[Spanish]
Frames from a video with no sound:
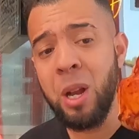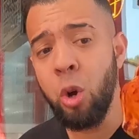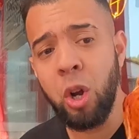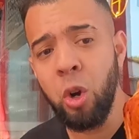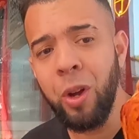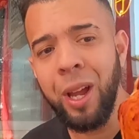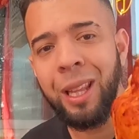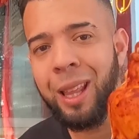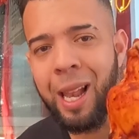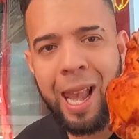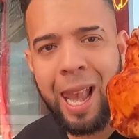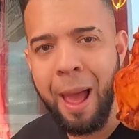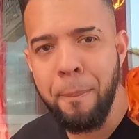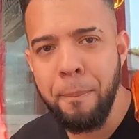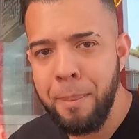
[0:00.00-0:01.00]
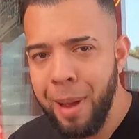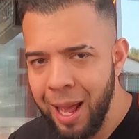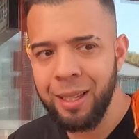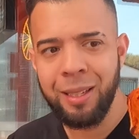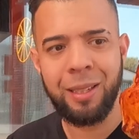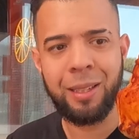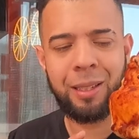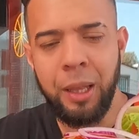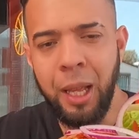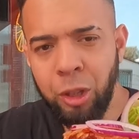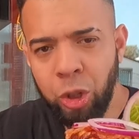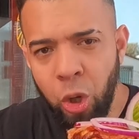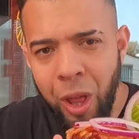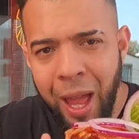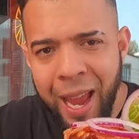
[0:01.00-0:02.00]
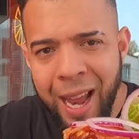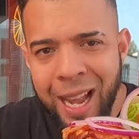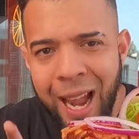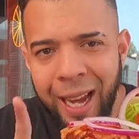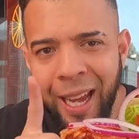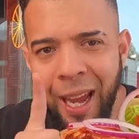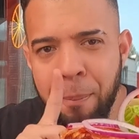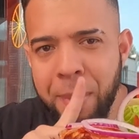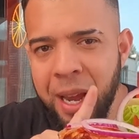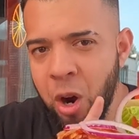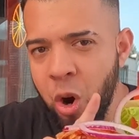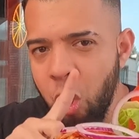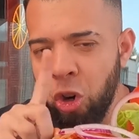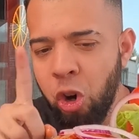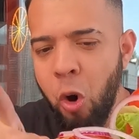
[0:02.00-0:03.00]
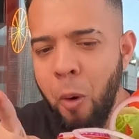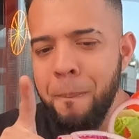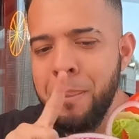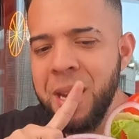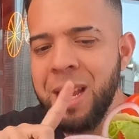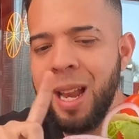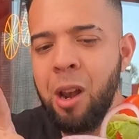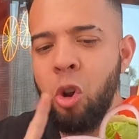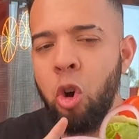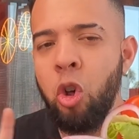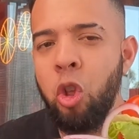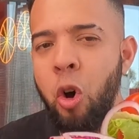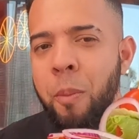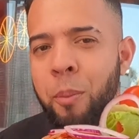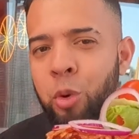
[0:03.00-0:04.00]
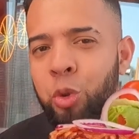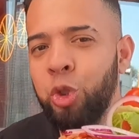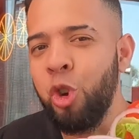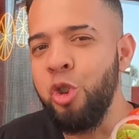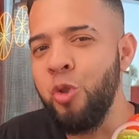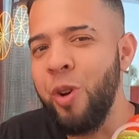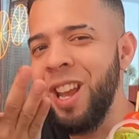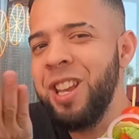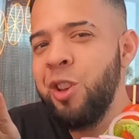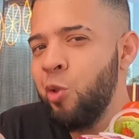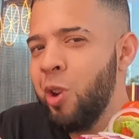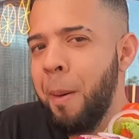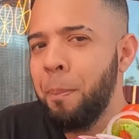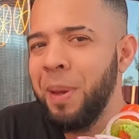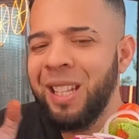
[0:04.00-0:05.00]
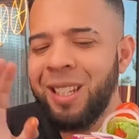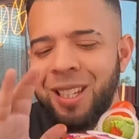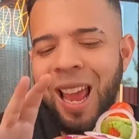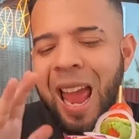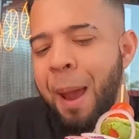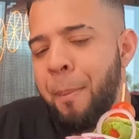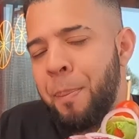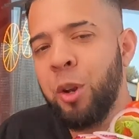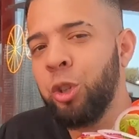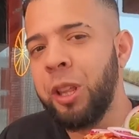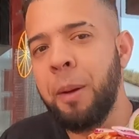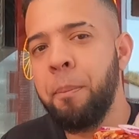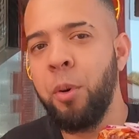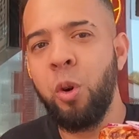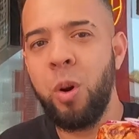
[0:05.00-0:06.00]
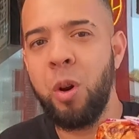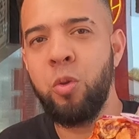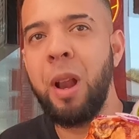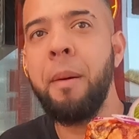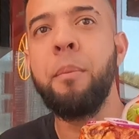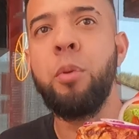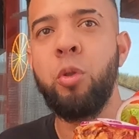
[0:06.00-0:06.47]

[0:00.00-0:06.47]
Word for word: pero creo que esta es la más de todas, es la que mejor combina los dos mundos. No es ni una pizza, pero tampoco es una